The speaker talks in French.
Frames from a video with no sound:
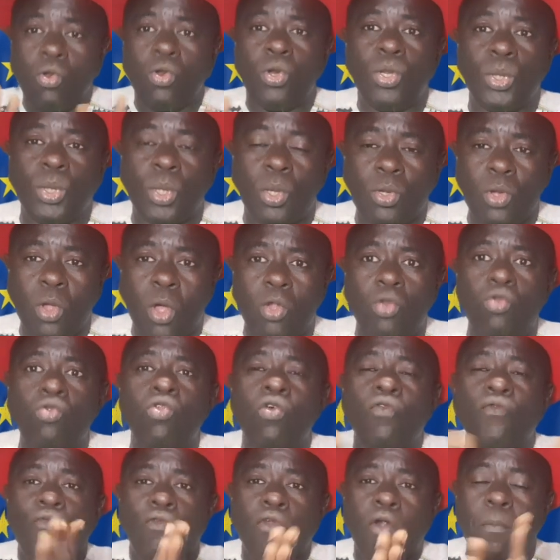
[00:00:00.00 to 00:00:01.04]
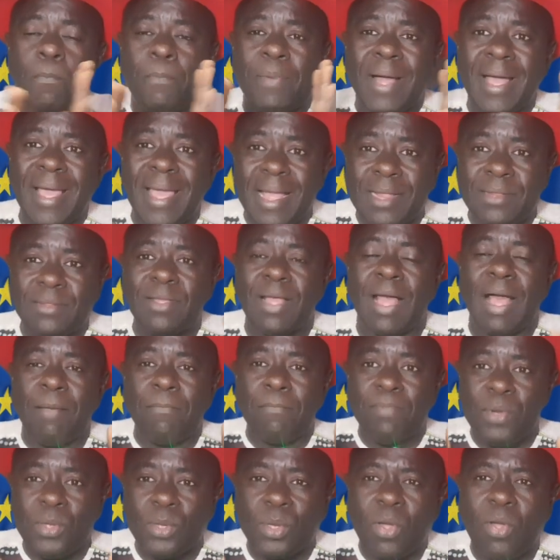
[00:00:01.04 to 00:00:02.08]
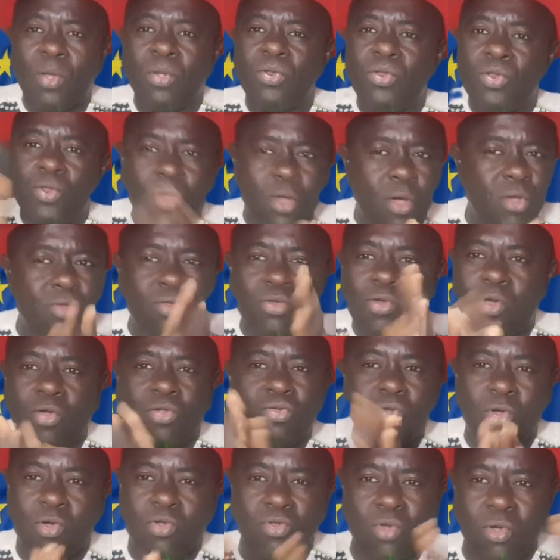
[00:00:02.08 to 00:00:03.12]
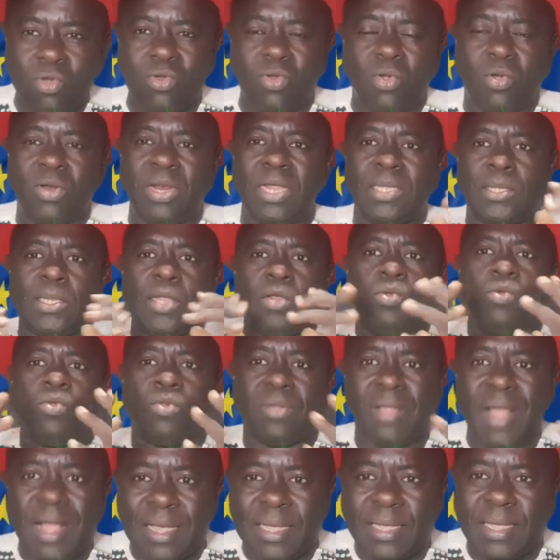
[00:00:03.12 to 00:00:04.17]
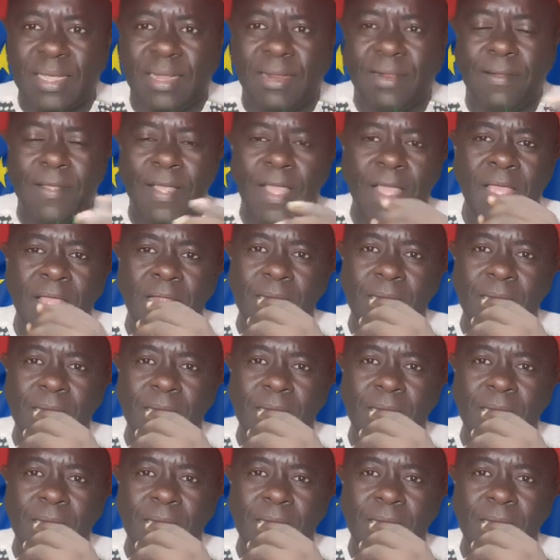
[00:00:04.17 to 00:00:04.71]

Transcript: Nous disons non, nous ne voulons pas être en prison. Non, non, non, non, non. Laissez-nous tranquilles.